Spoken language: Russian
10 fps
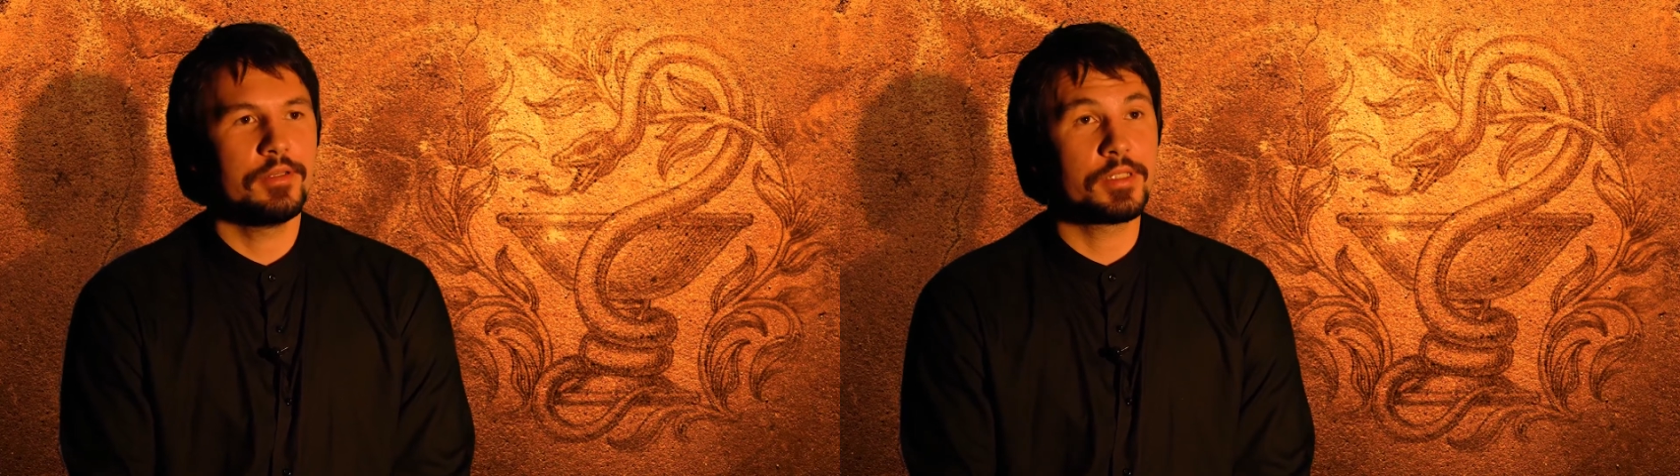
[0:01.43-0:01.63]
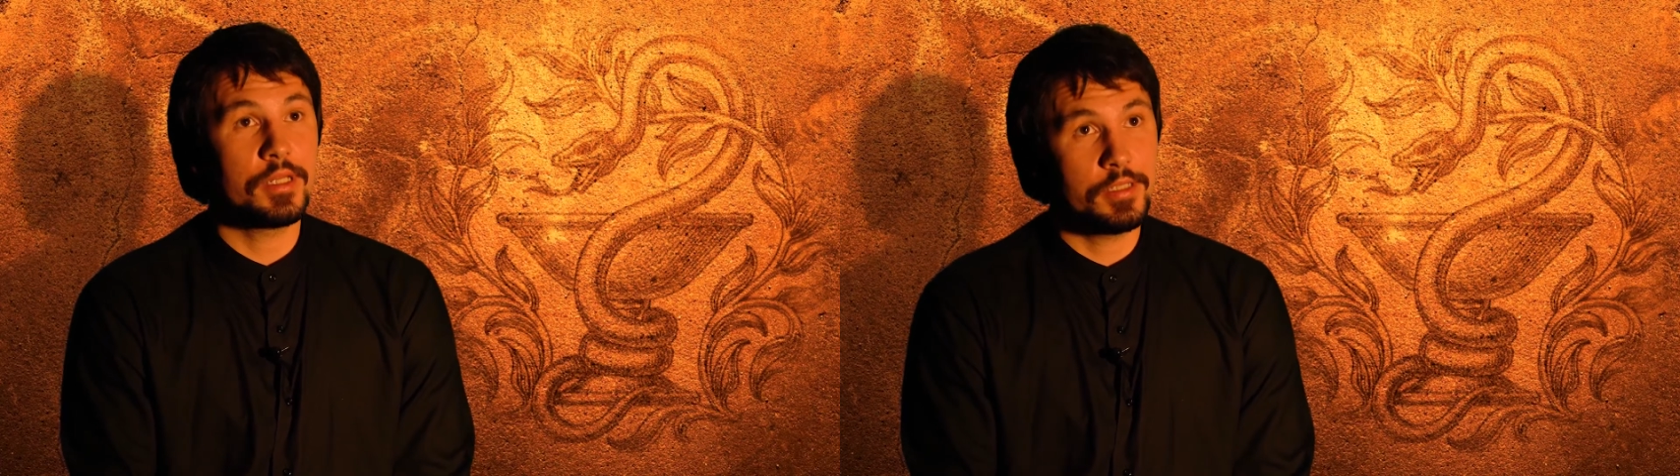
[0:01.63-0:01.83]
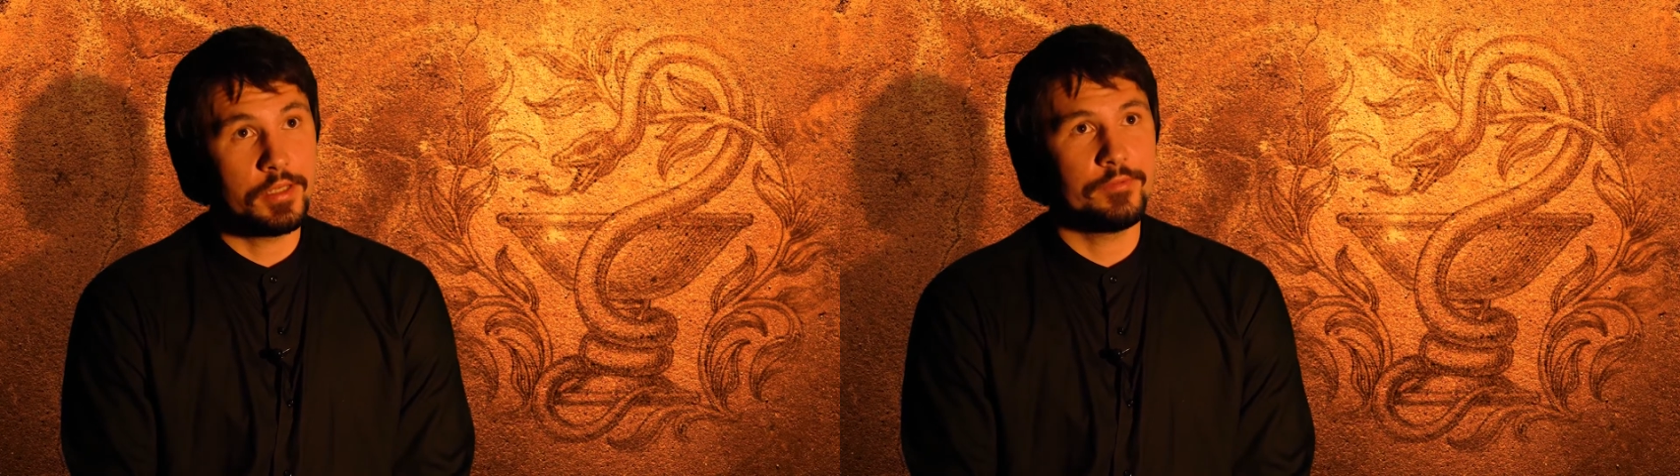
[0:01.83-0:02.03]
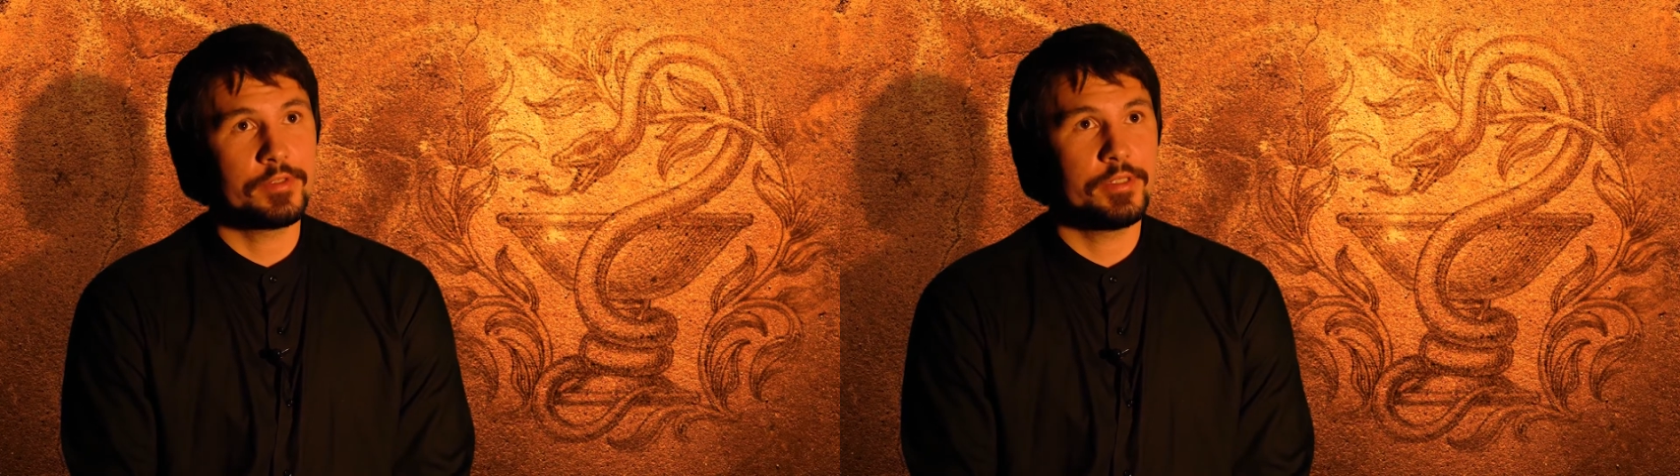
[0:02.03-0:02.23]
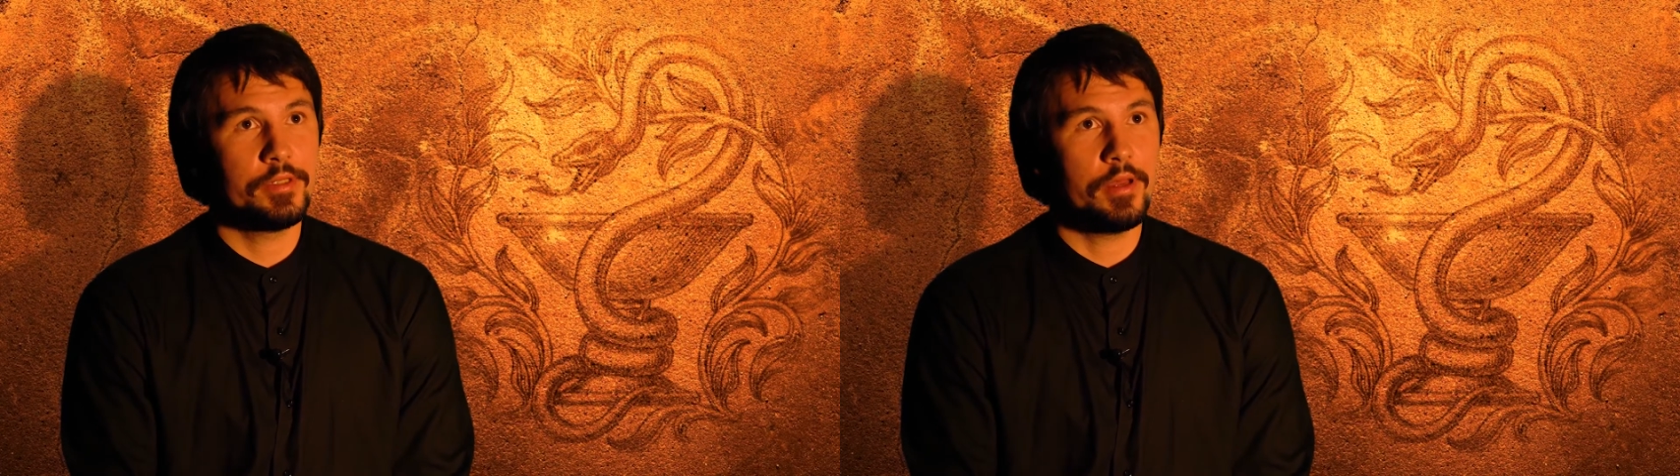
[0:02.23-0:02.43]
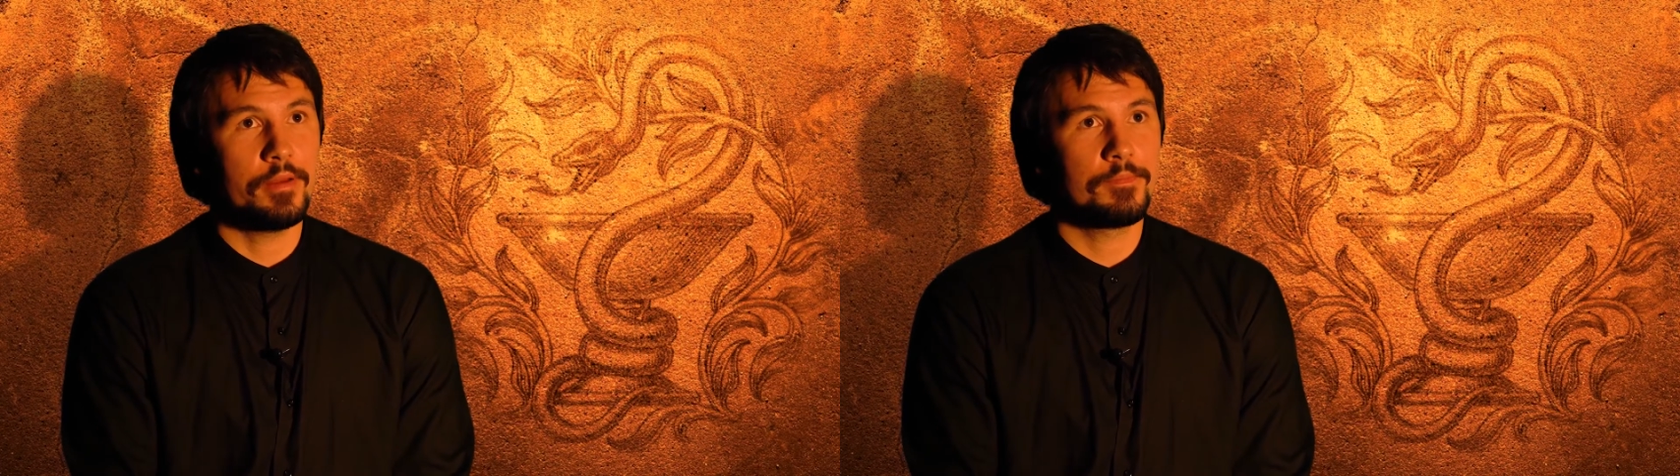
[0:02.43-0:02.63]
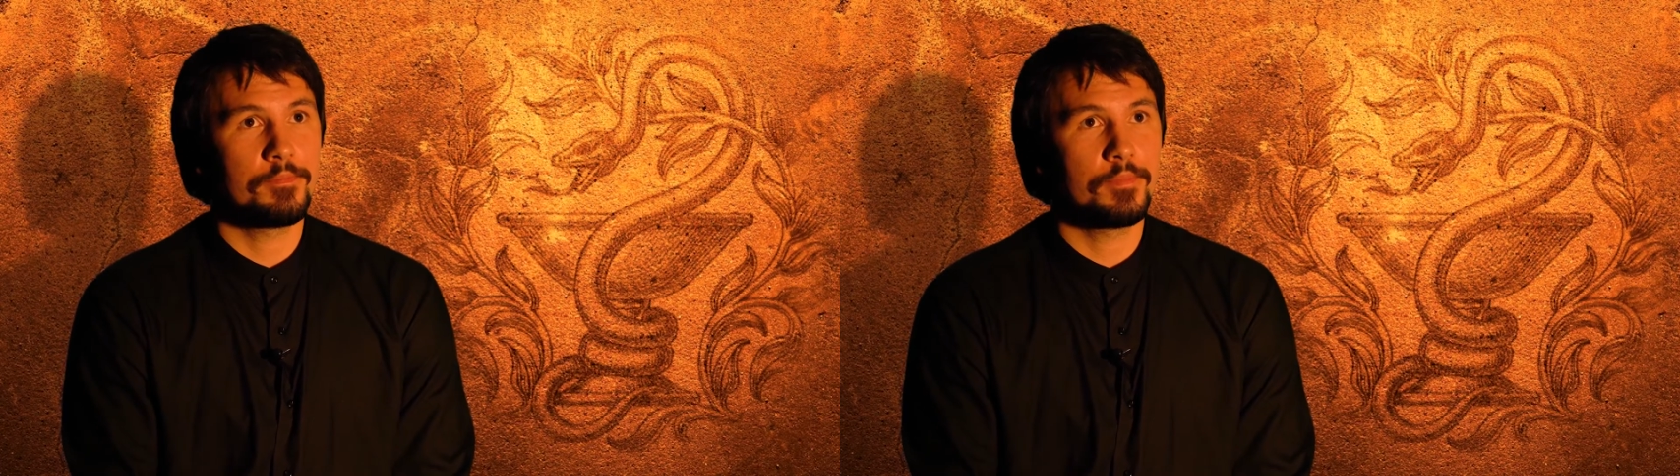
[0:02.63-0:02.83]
из соседнего села